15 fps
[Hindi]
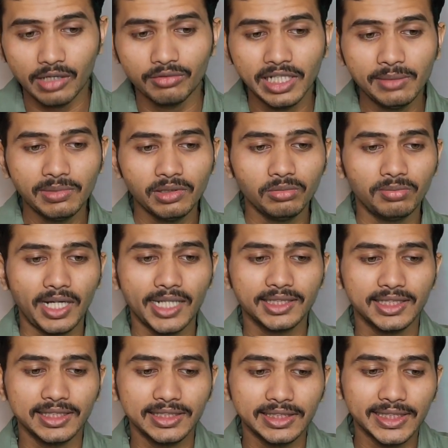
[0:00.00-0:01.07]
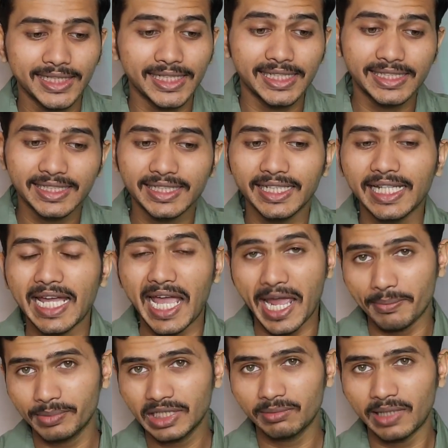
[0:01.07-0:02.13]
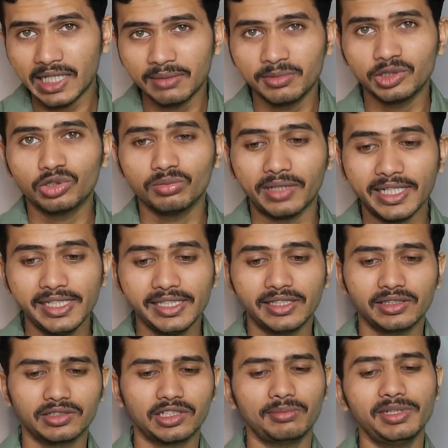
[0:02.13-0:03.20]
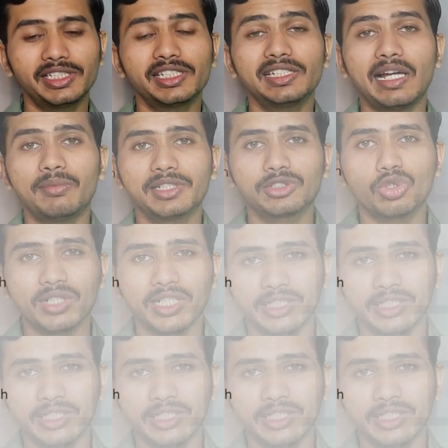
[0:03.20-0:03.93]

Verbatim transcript: अब वहीं पर बात कर लेते हैं इसके ऐप के बारे में तो भाई सभी चीज़ आप इसको